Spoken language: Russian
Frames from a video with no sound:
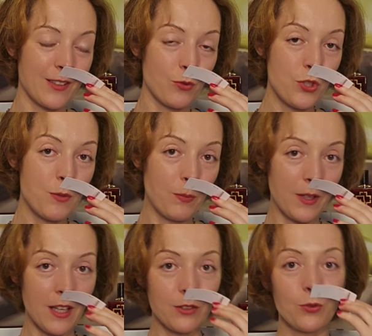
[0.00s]
очень
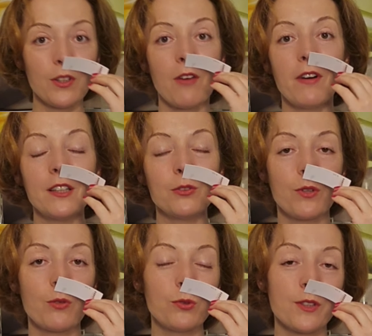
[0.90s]
приятную лаванду,
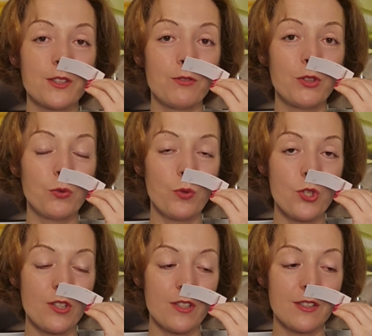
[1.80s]
какую-то
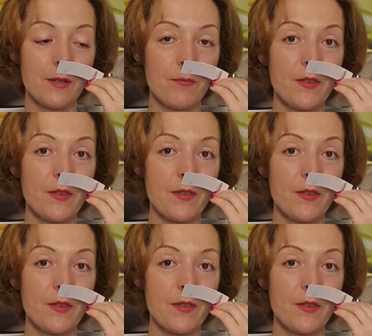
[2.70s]
цветочность,